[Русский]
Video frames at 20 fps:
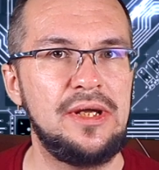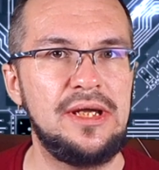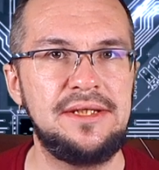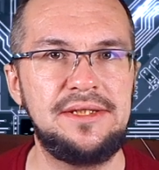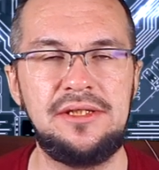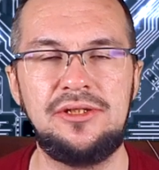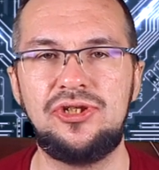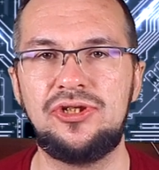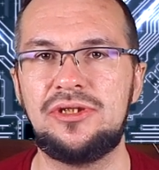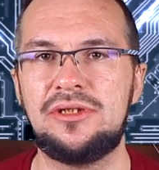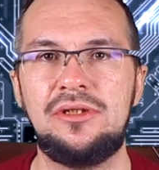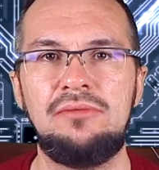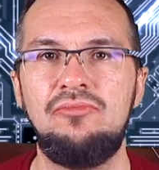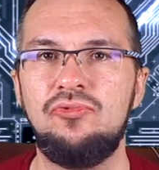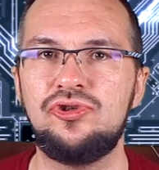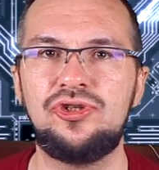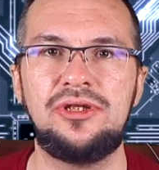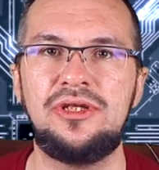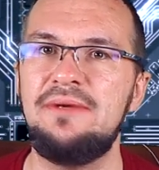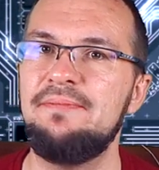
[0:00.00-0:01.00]
эти часы
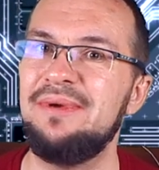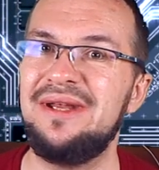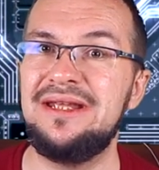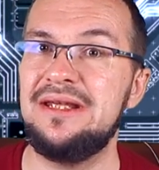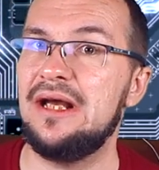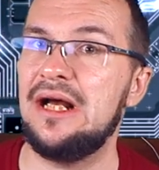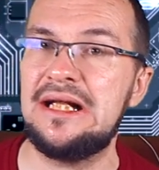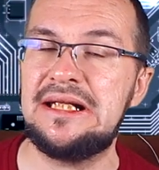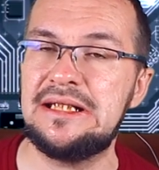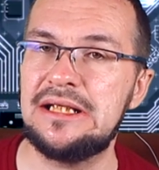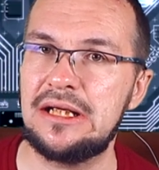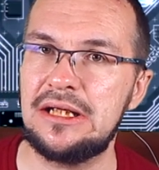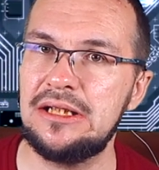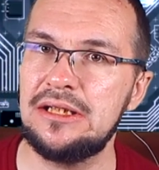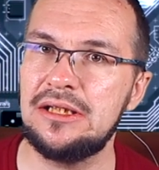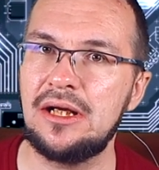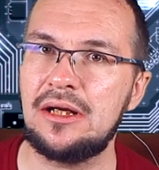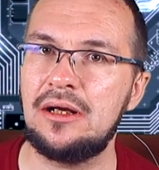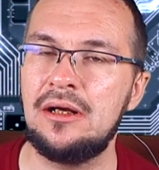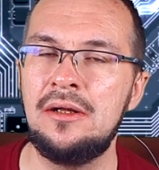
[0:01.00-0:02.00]
может не принять
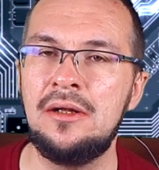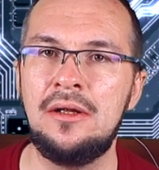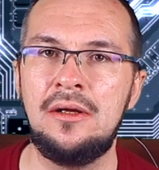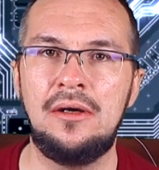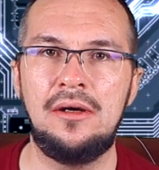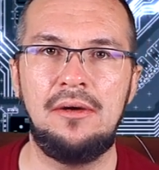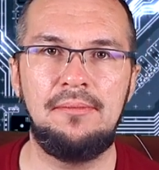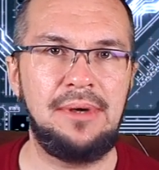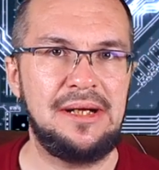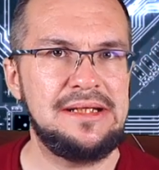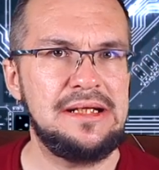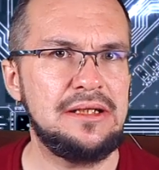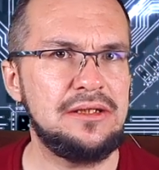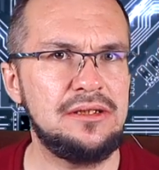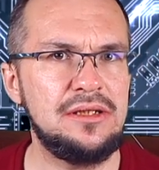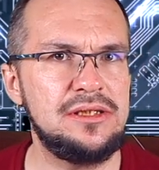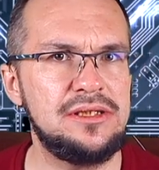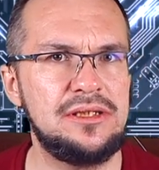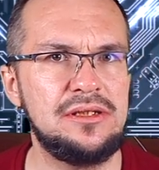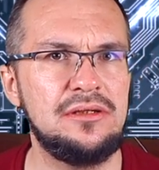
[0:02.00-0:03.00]
рынок,
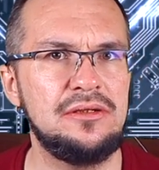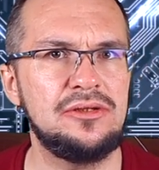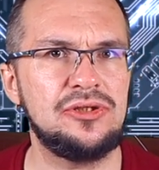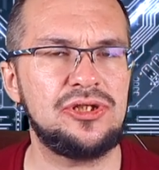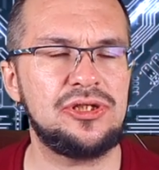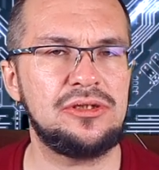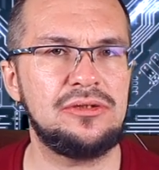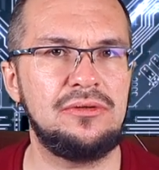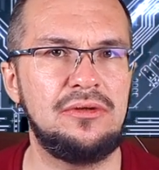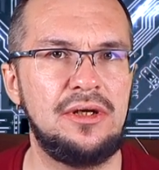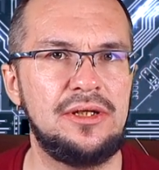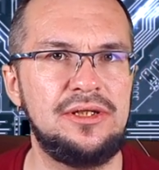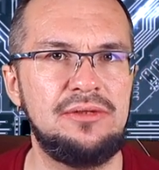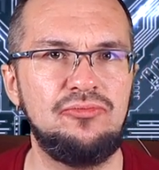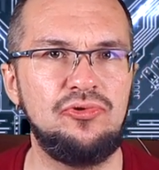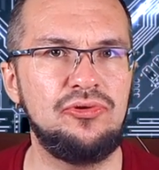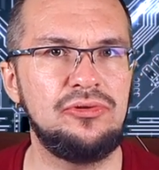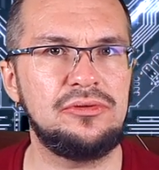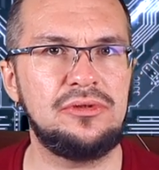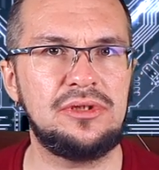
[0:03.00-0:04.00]
Понятное дело, что они
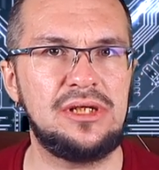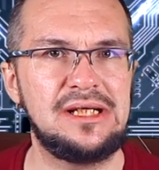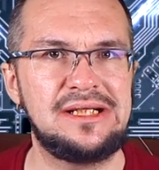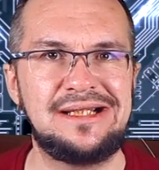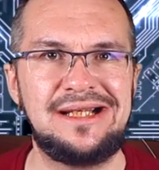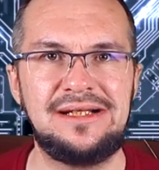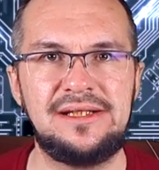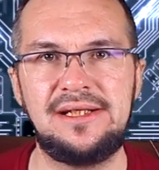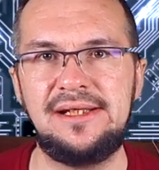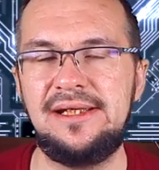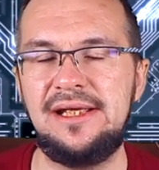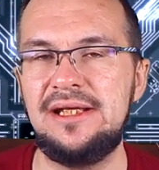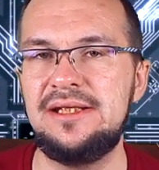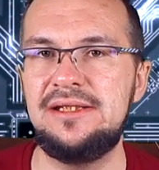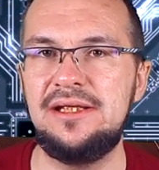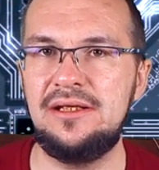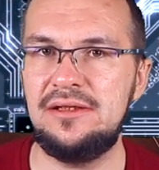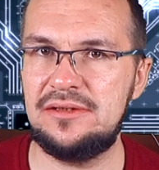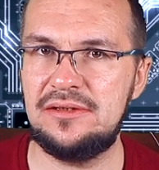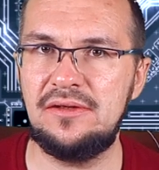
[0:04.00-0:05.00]
могут остаться
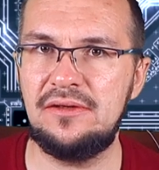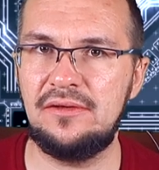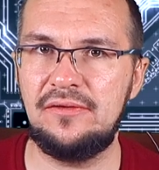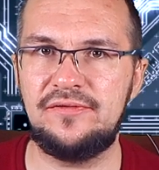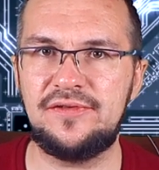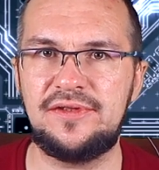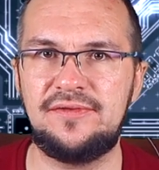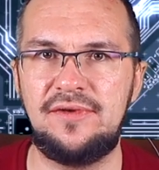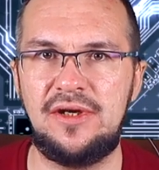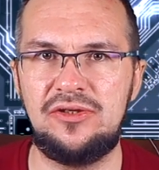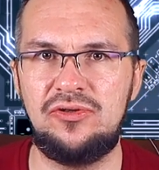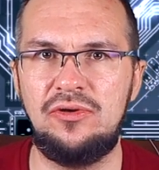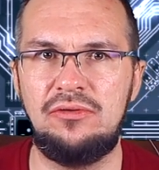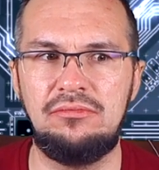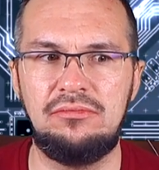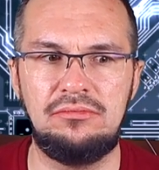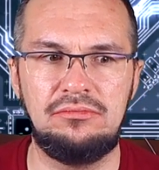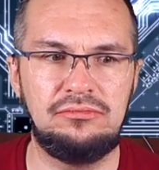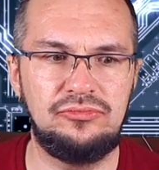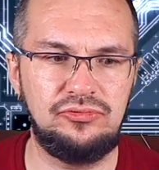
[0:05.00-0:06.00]
единственными в
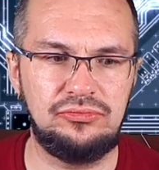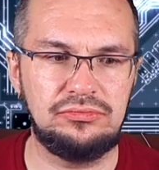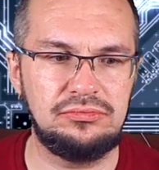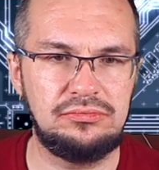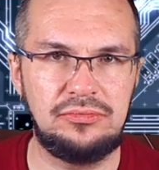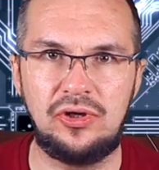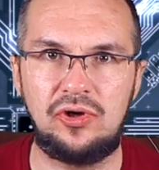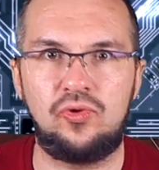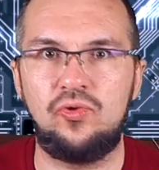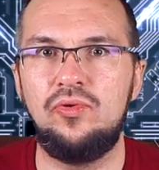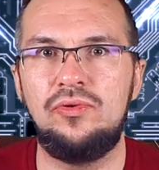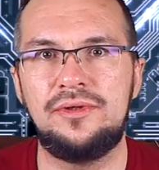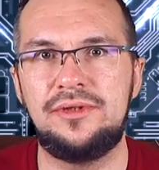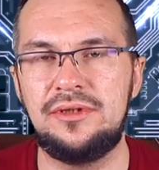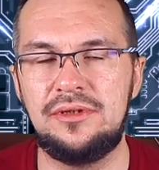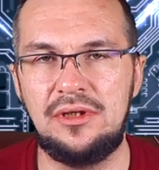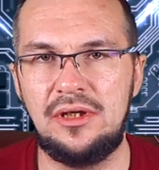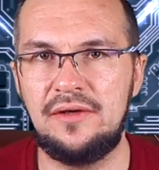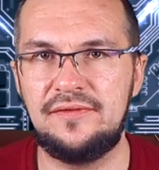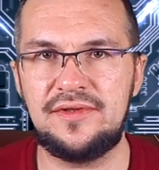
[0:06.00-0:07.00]
своем ну,
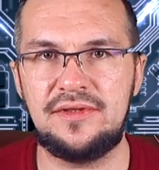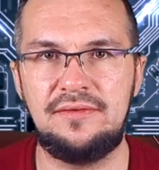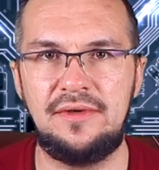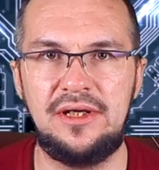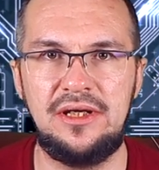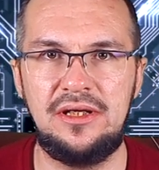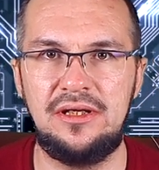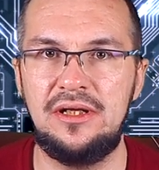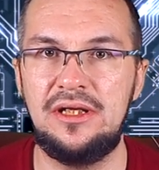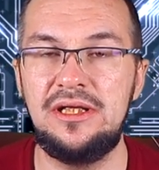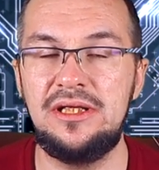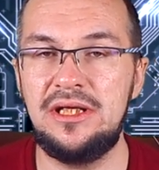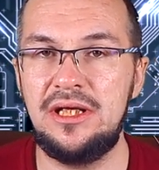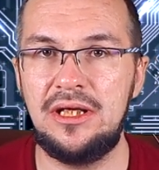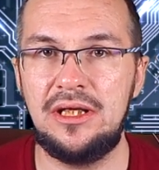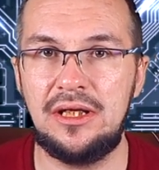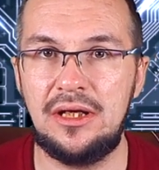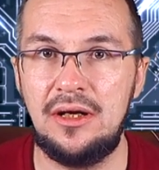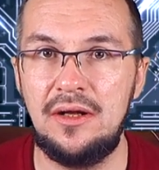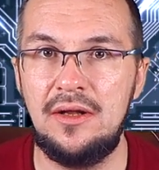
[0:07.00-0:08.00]
роде, да, в своей
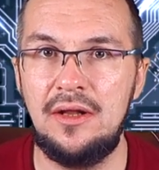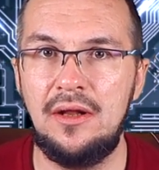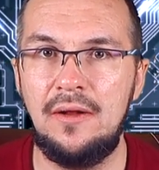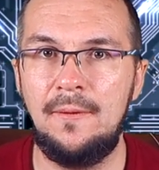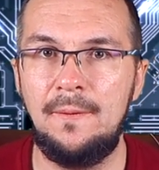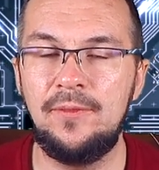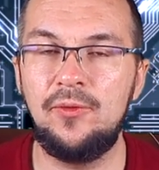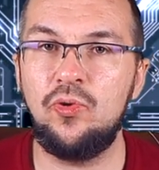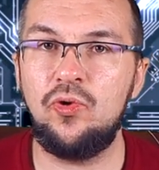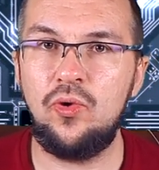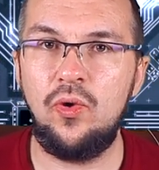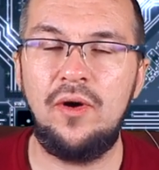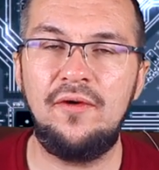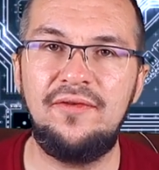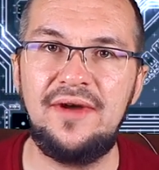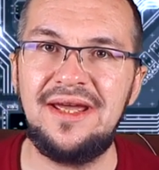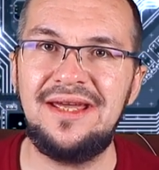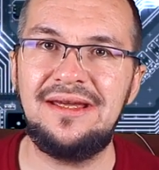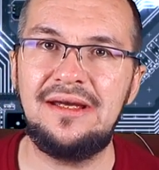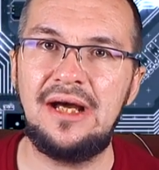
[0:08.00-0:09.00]
линейке. Но
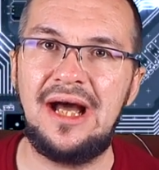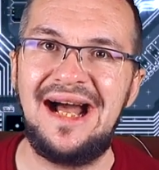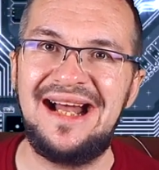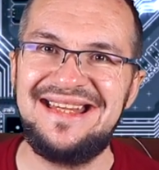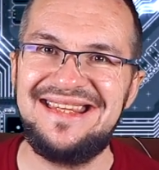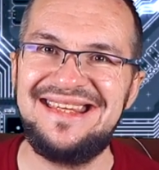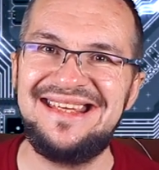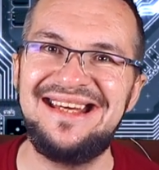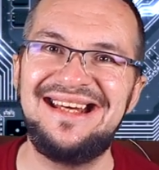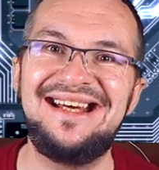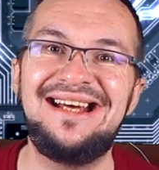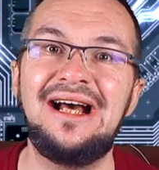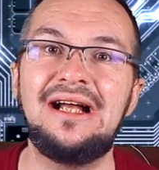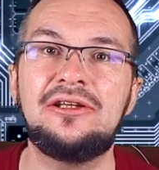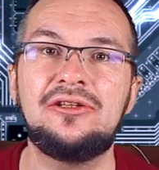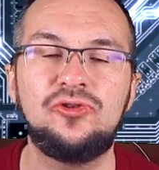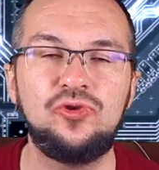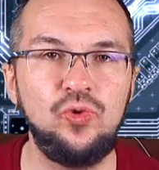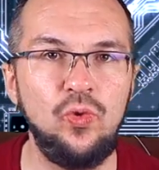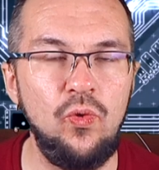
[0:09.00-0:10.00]
Huawei, они
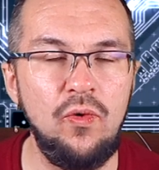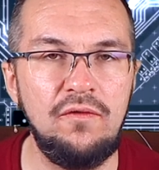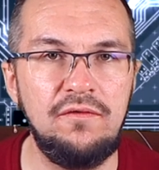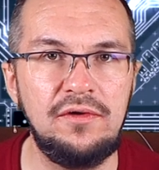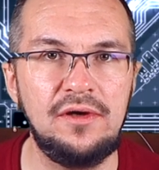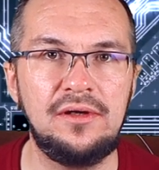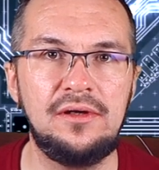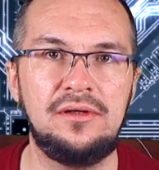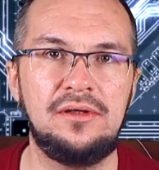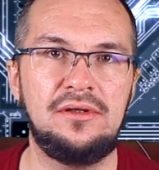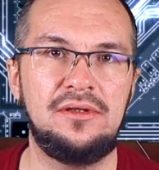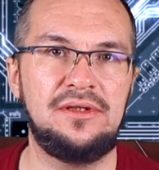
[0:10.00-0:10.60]
готовы